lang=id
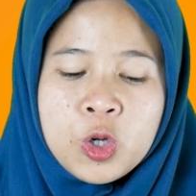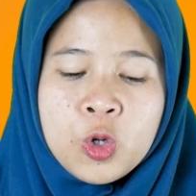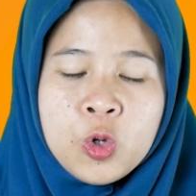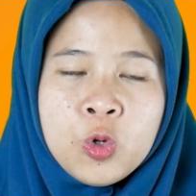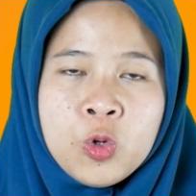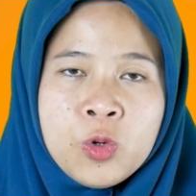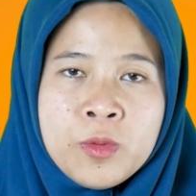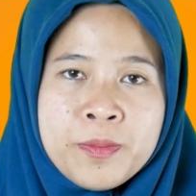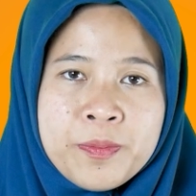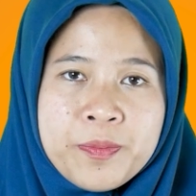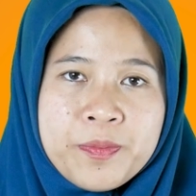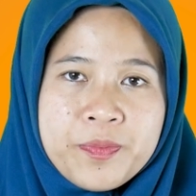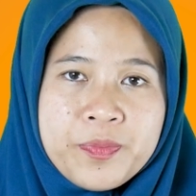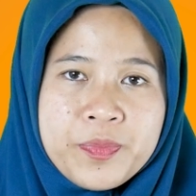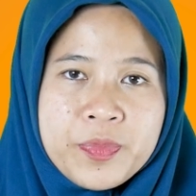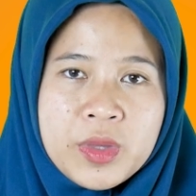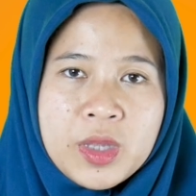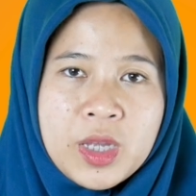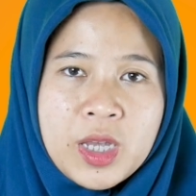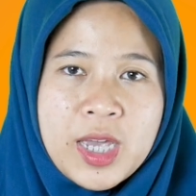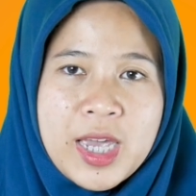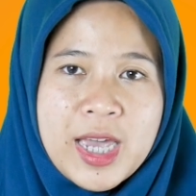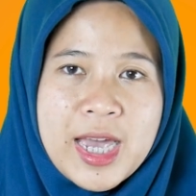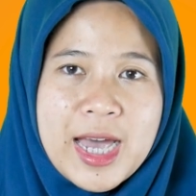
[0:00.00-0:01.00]
Hum
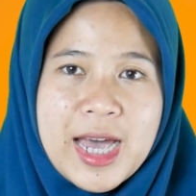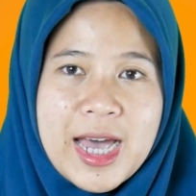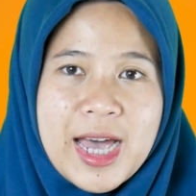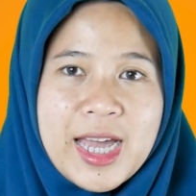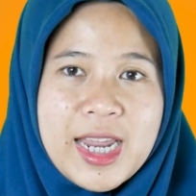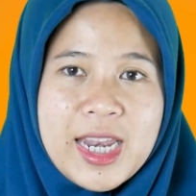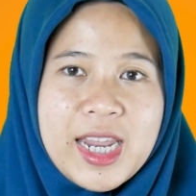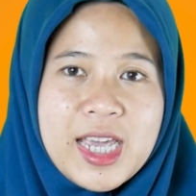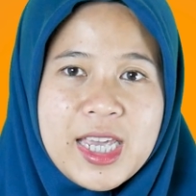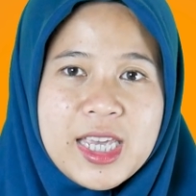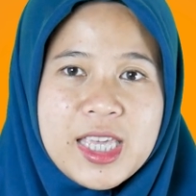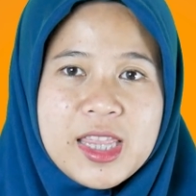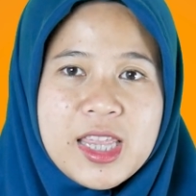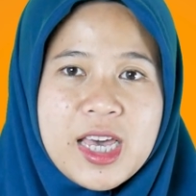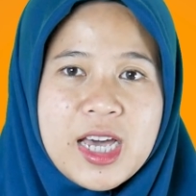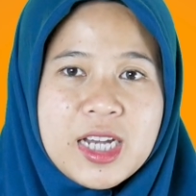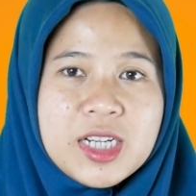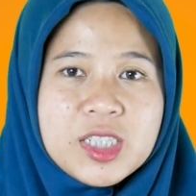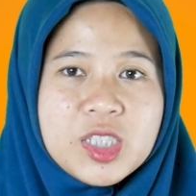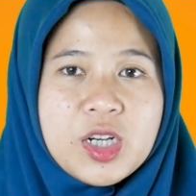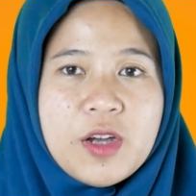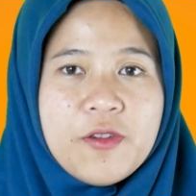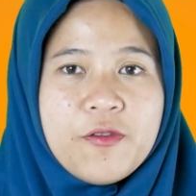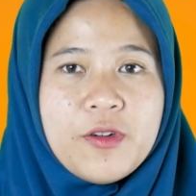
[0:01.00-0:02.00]
Ada
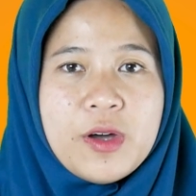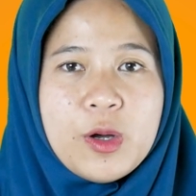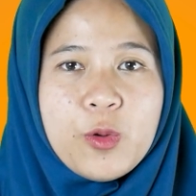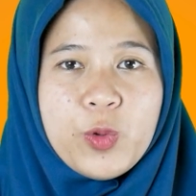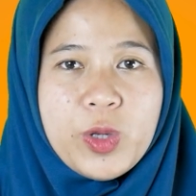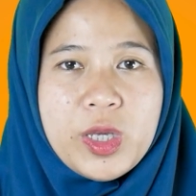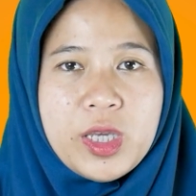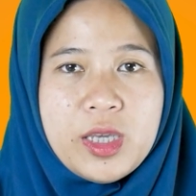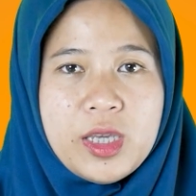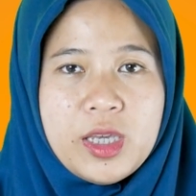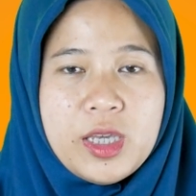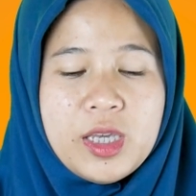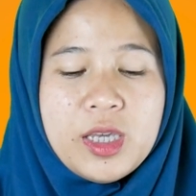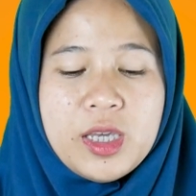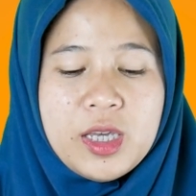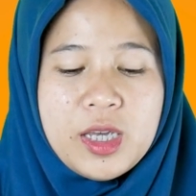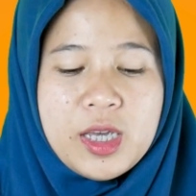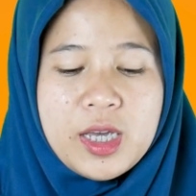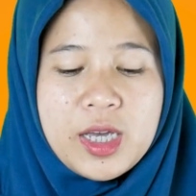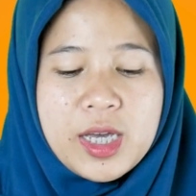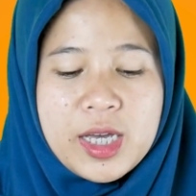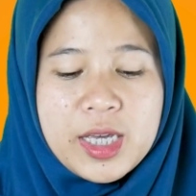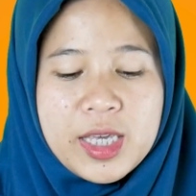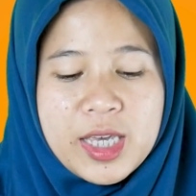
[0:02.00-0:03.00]
idhar syafawi
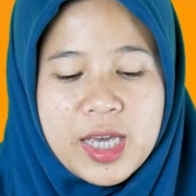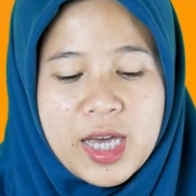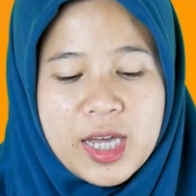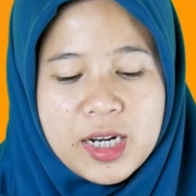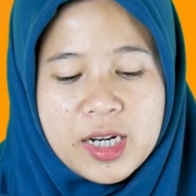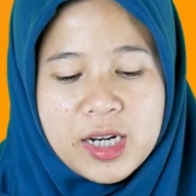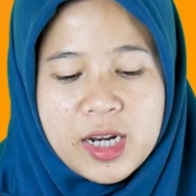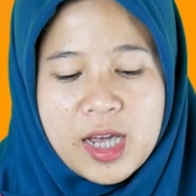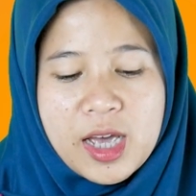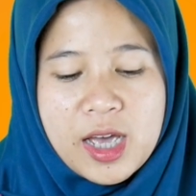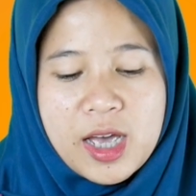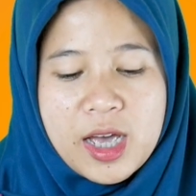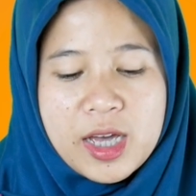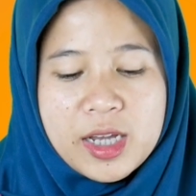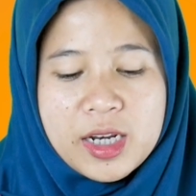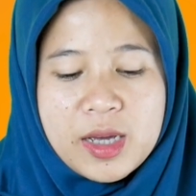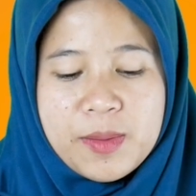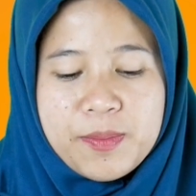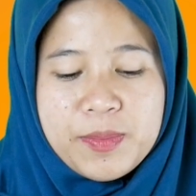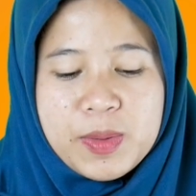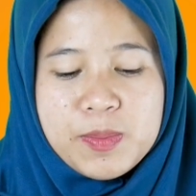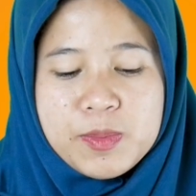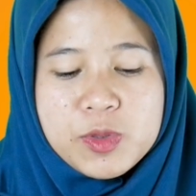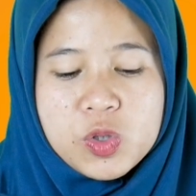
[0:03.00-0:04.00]
karena
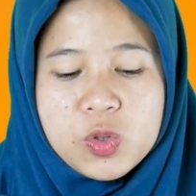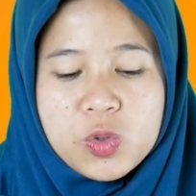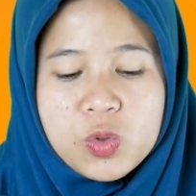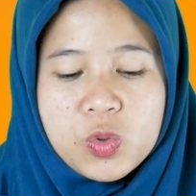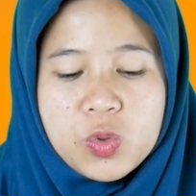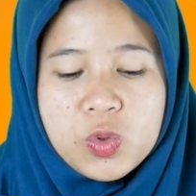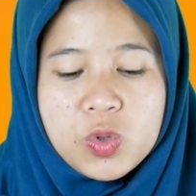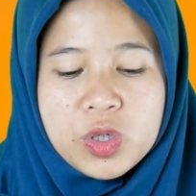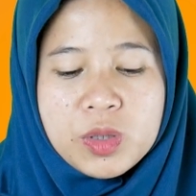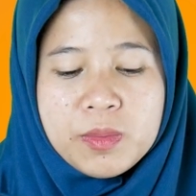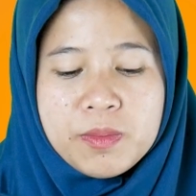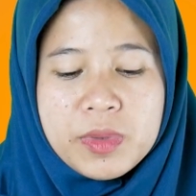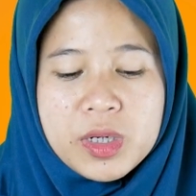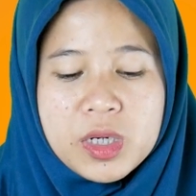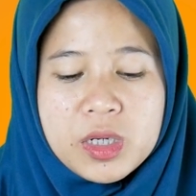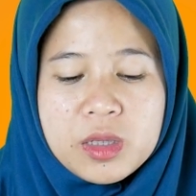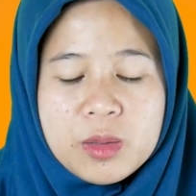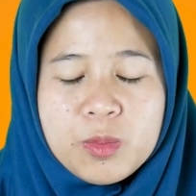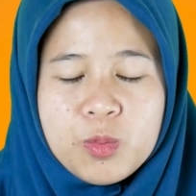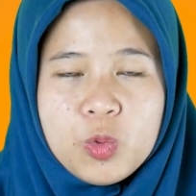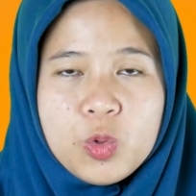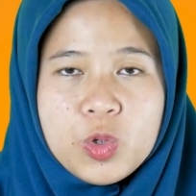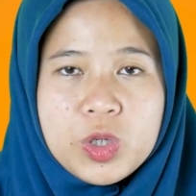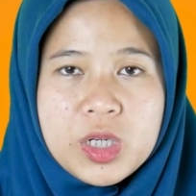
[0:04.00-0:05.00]
ada mim sukun
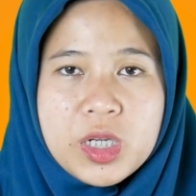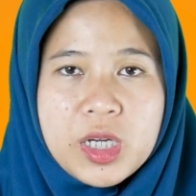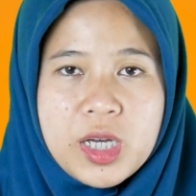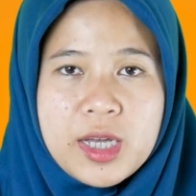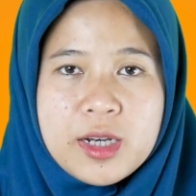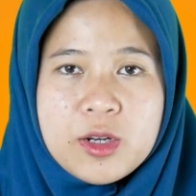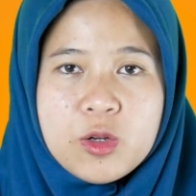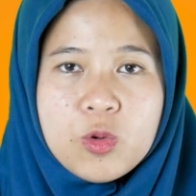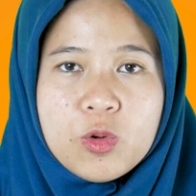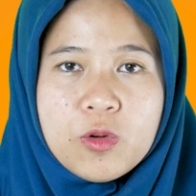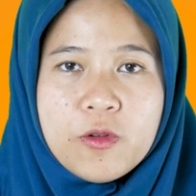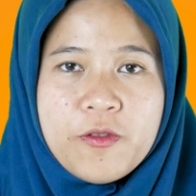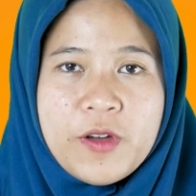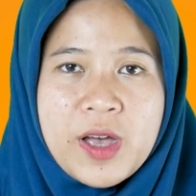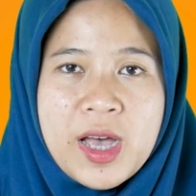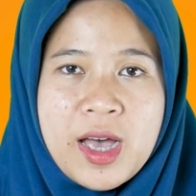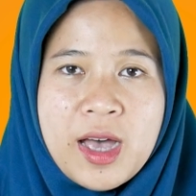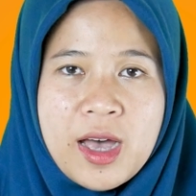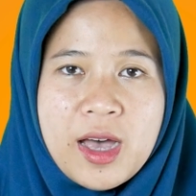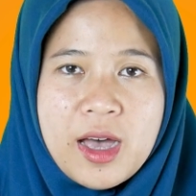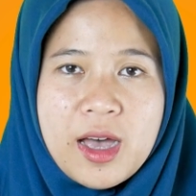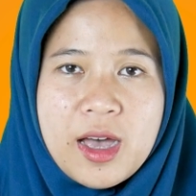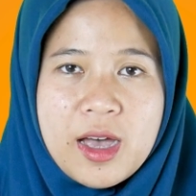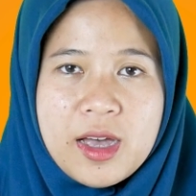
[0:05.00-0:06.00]
bertemu dengan huruf
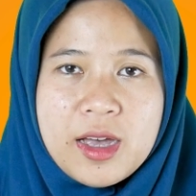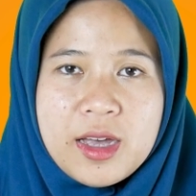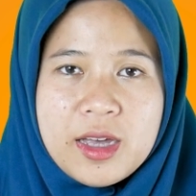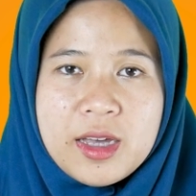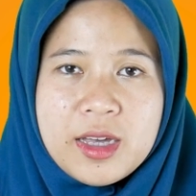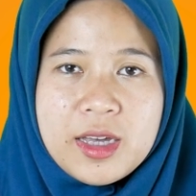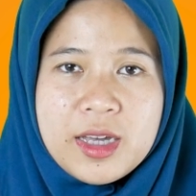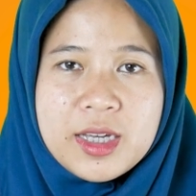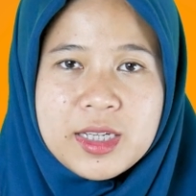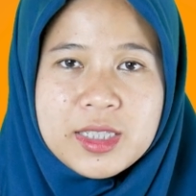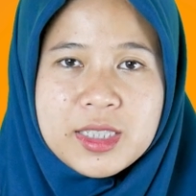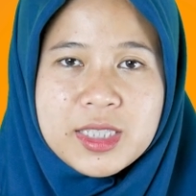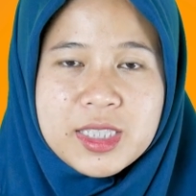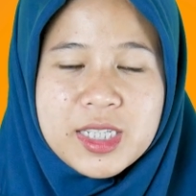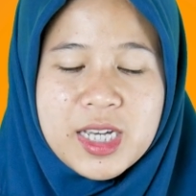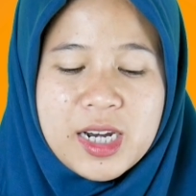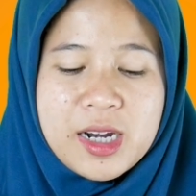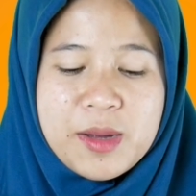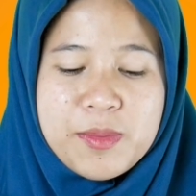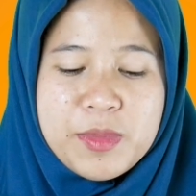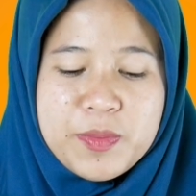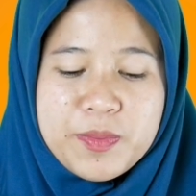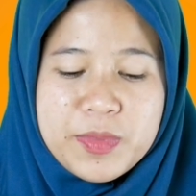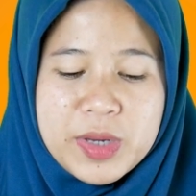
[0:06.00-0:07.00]
ha
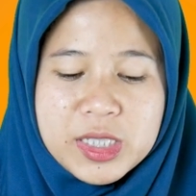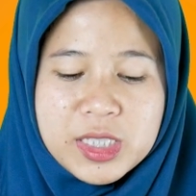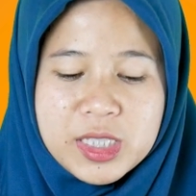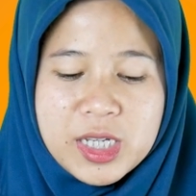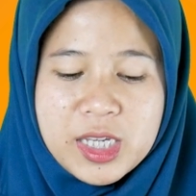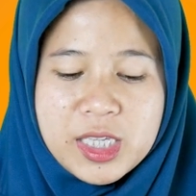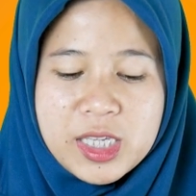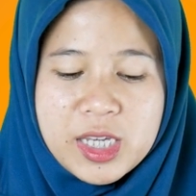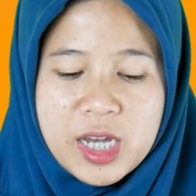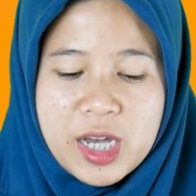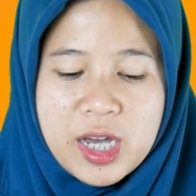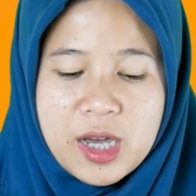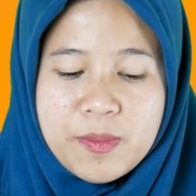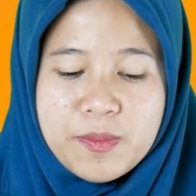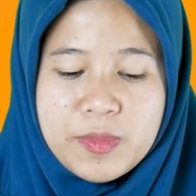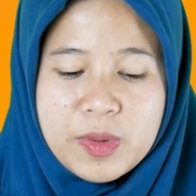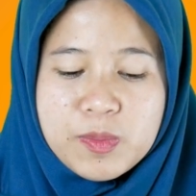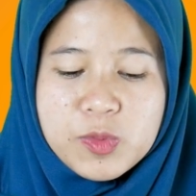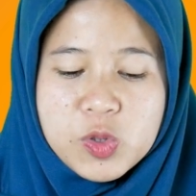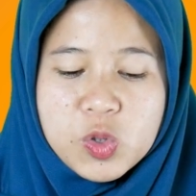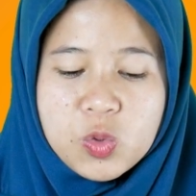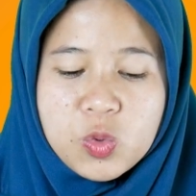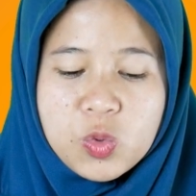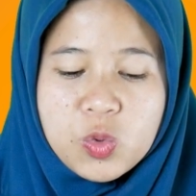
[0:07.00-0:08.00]
Cara membacanya,
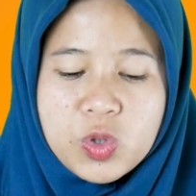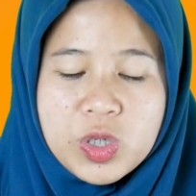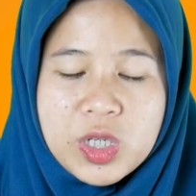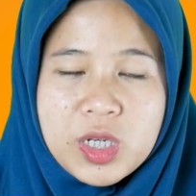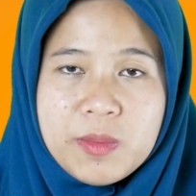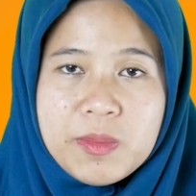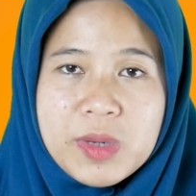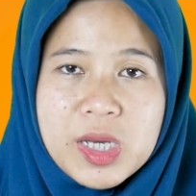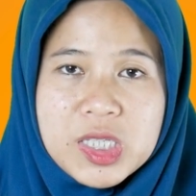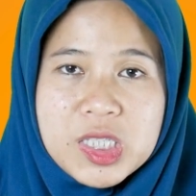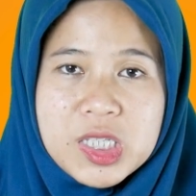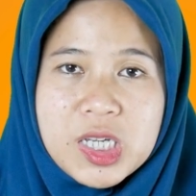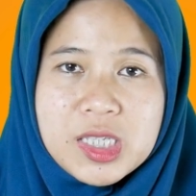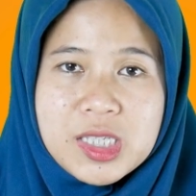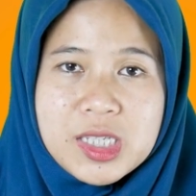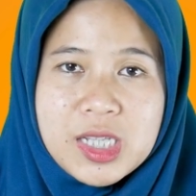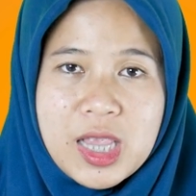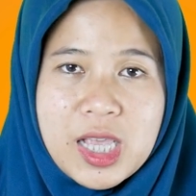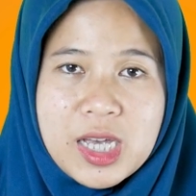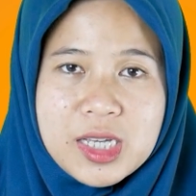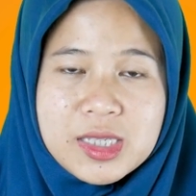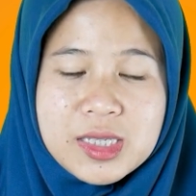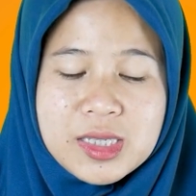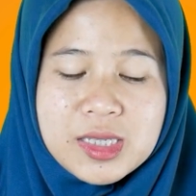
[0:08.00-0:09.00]
mim sukun dibaca
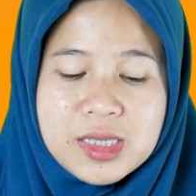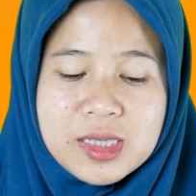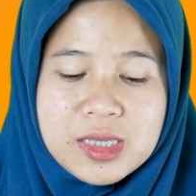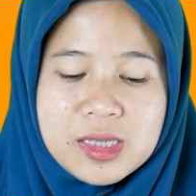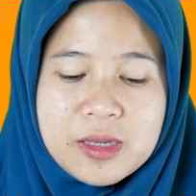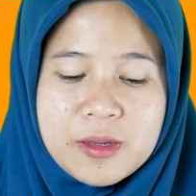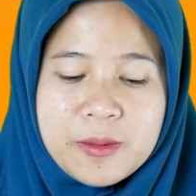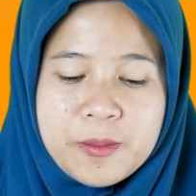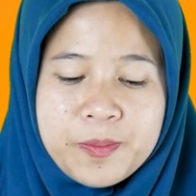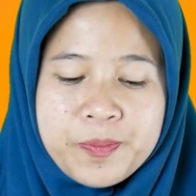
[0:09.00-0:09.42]
jelas.